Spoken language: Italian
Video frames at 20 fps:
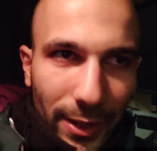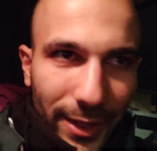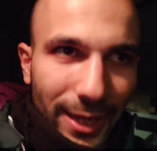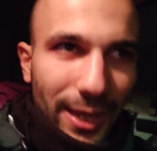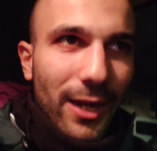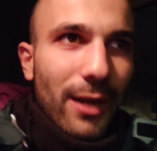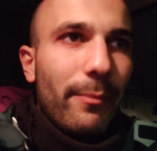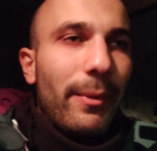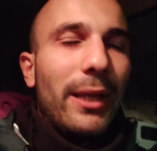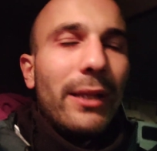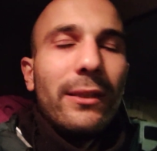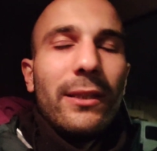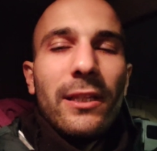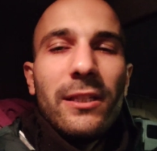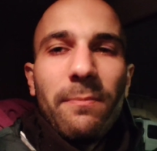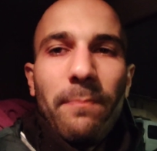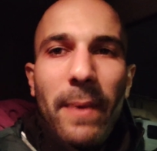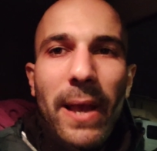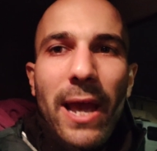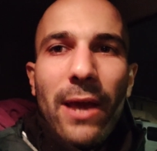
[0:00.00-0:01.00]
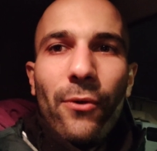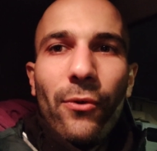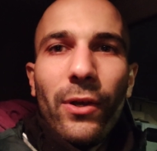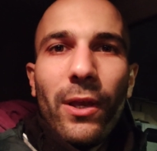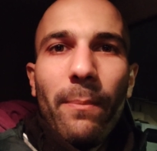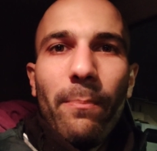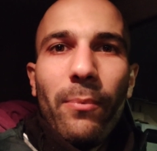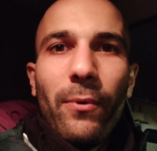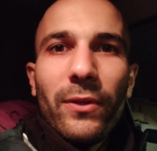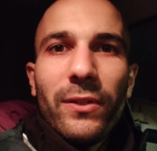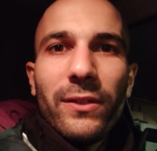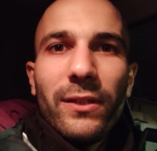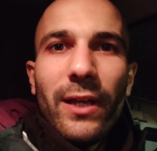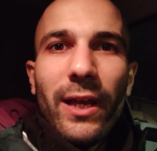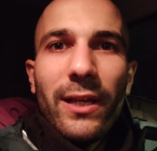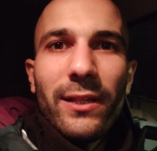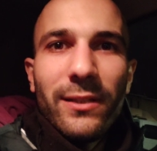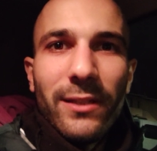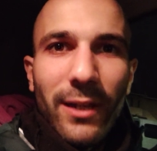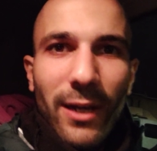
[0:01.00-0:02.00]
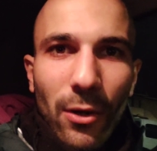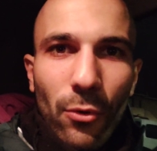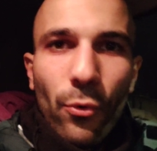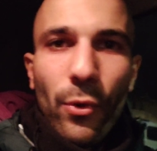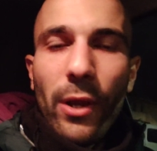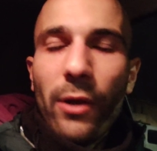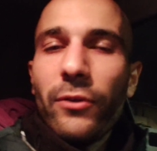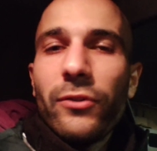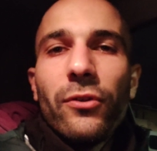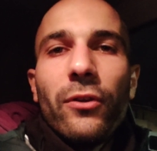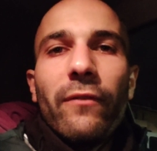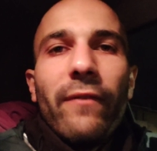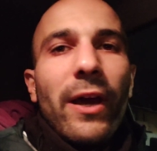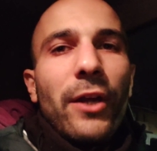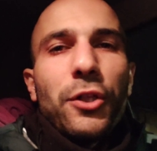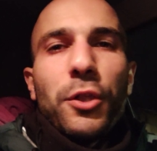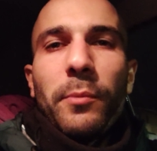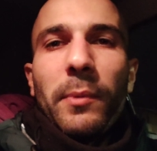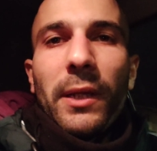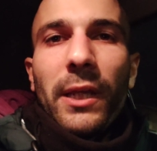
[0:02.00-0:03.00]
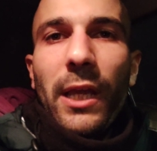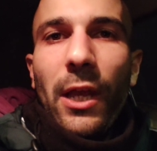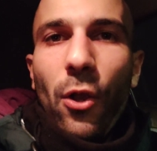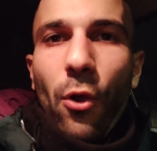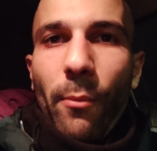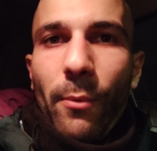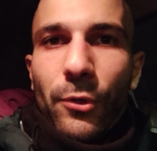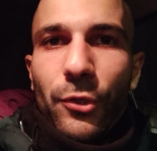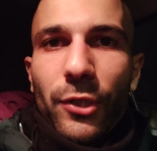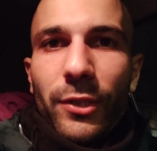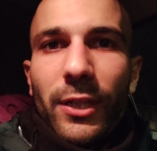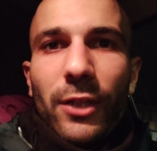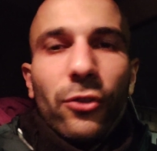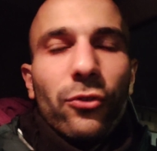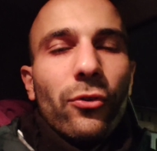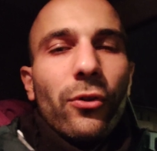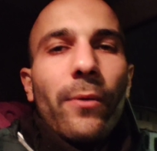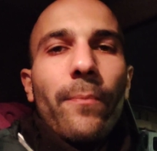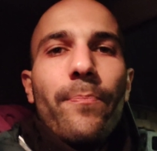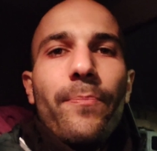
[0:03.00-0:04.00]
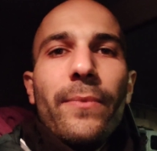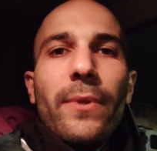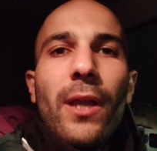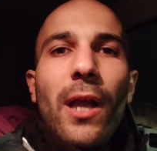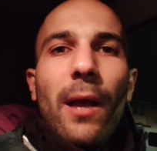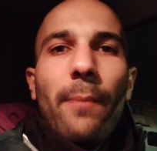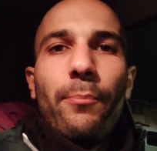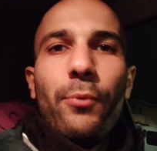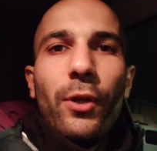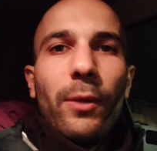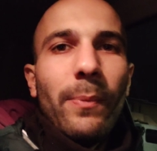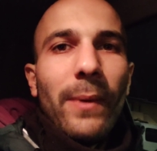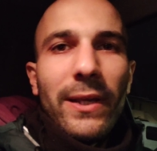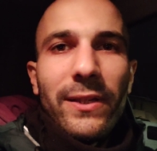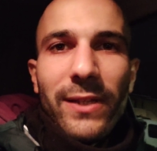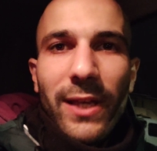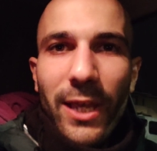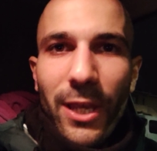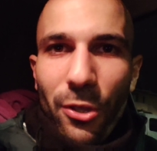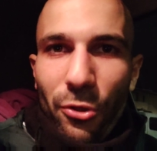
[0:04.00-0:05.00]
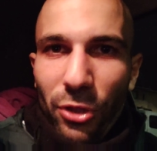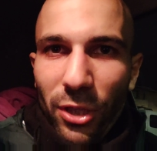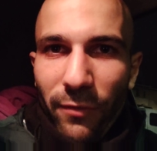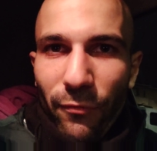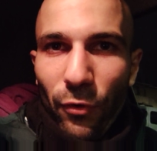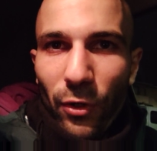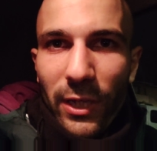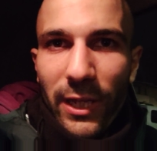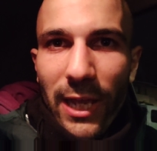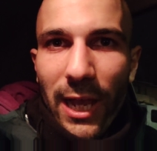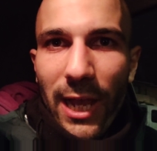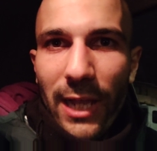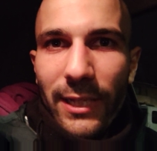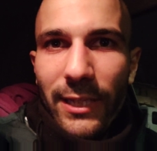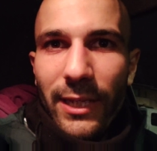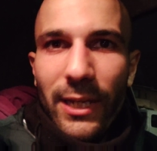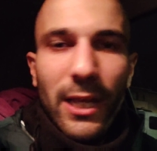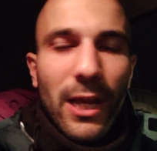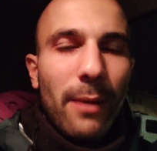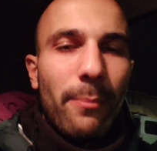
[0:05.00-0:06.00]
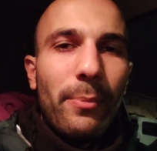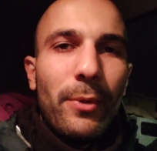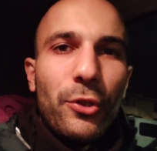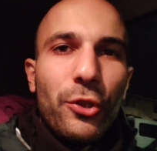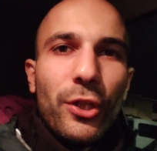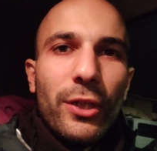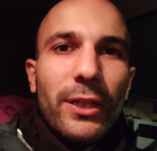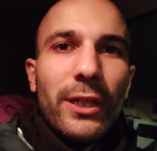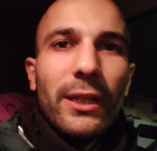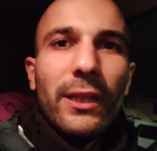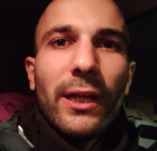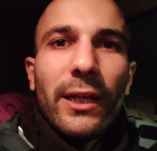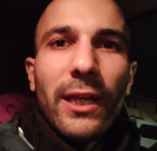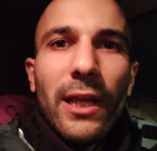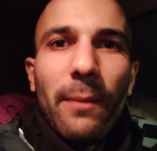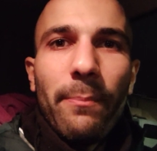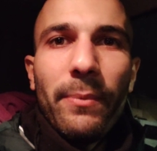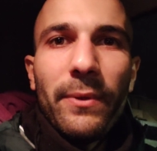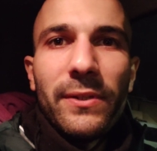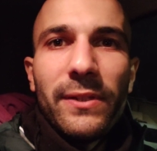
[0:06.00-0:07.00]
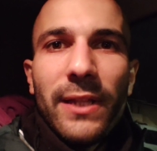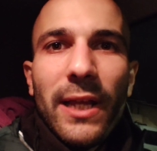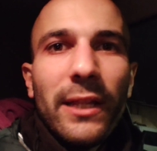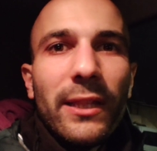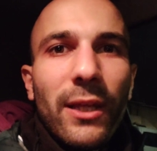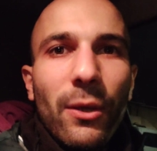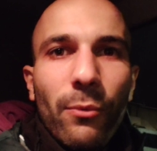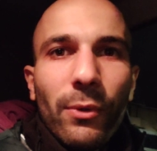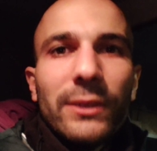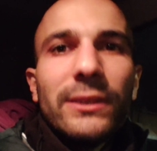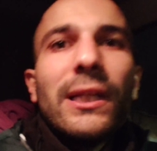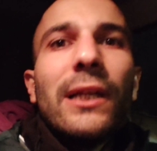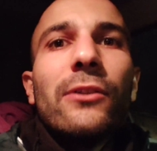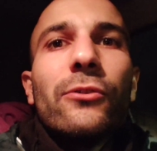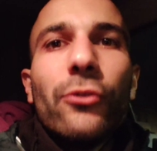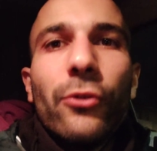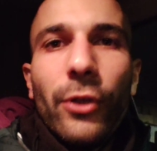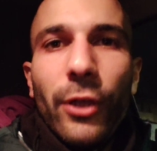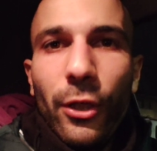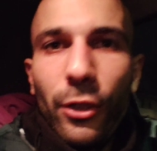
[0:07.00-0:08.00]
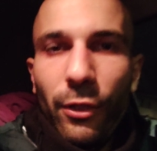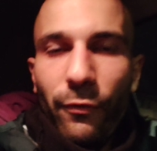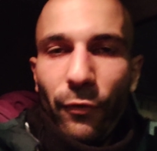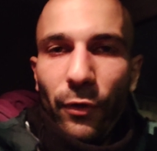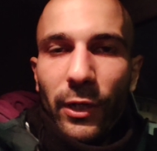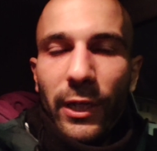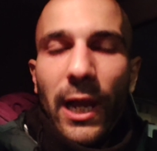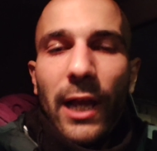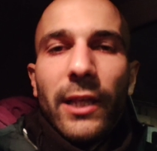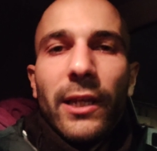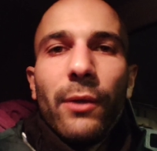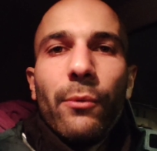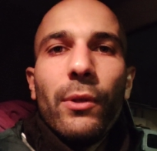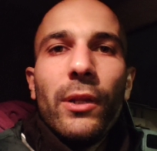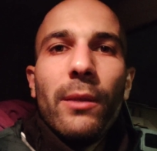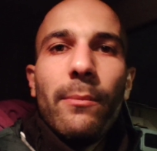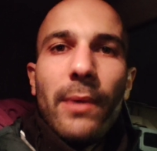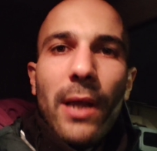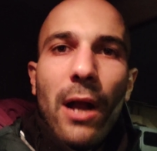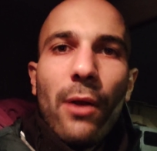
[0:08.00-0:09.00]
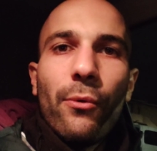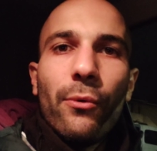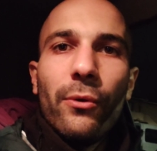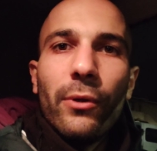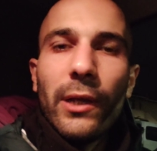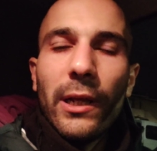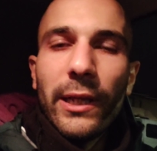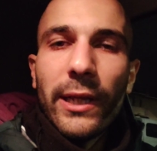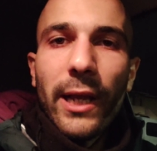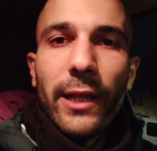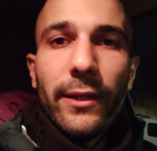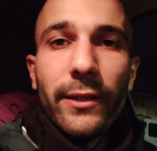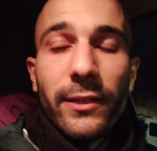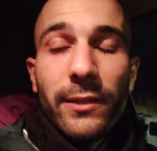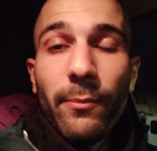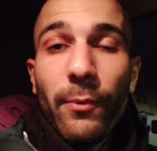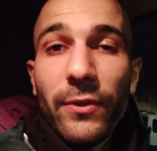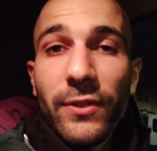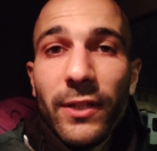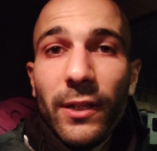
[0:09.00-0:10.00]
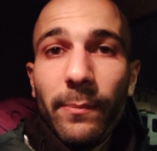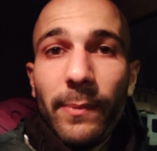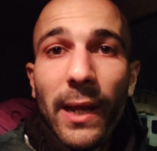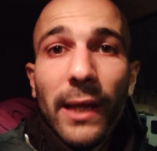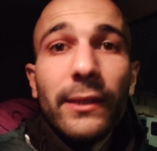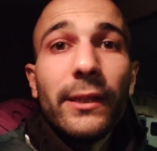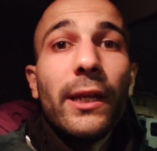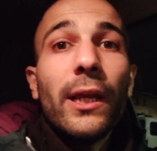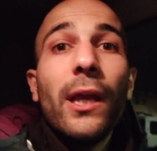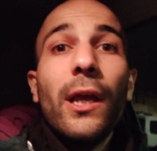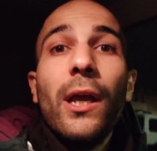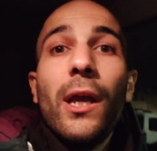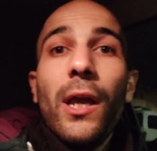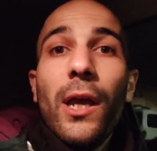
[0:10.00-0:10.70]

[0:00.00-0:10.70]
Chiaramente spero che possa essere lui a risollevarci perché, come ho già detto a più riprese, io tifo il Cagliari, a prescindere da chi è il presidente e quant'altro, io tifo il Cagliari, quindi mi auguro che il Cagliari si possa riprendere.